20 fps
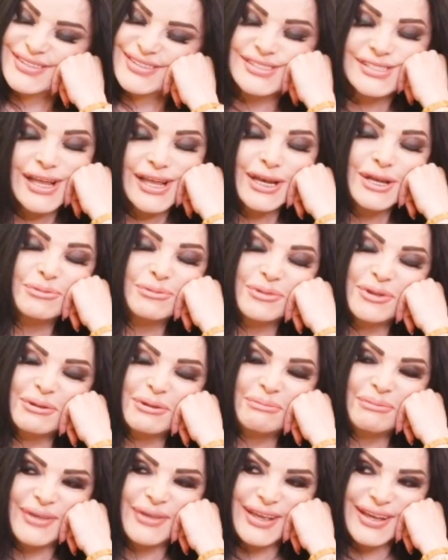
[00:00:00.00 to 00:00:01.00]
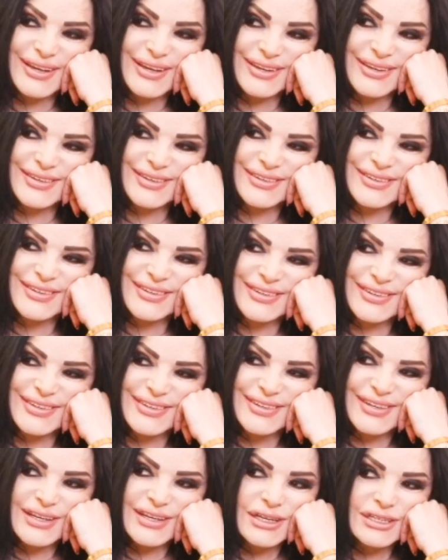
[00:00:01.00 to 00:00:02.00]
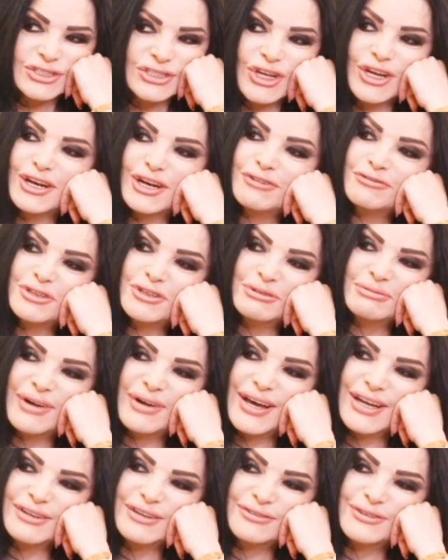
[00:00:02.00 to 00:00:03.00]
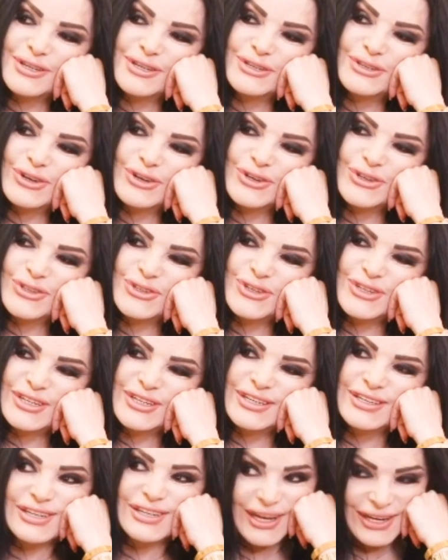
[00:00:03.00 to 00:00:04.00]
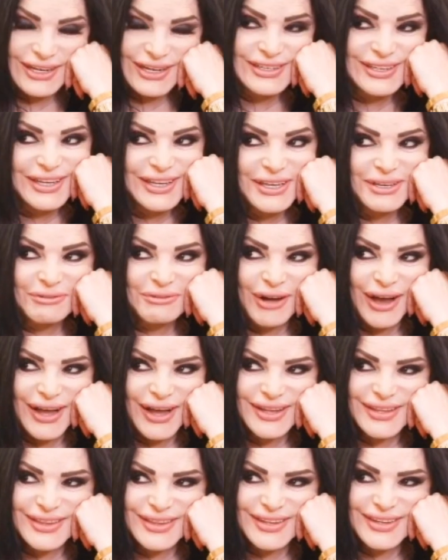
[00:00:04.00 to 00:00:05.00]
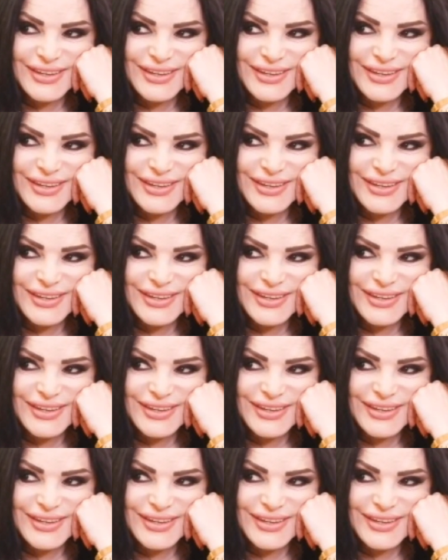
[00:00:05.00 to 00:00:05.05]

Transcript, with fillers: سلم تمك ميرسي تشرفت بمعرفتك ميرسي حبيبتي رح نلتقي بعد